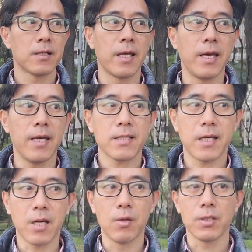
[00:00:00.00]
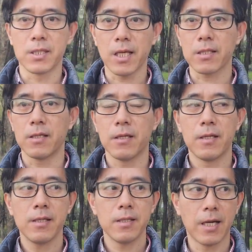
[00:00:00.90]
내 살아온 인생들
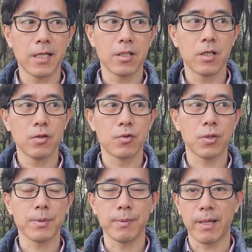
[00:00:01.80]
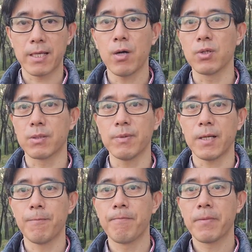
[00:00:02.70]
이야기들을 두서없이 많이 하고 있습니다.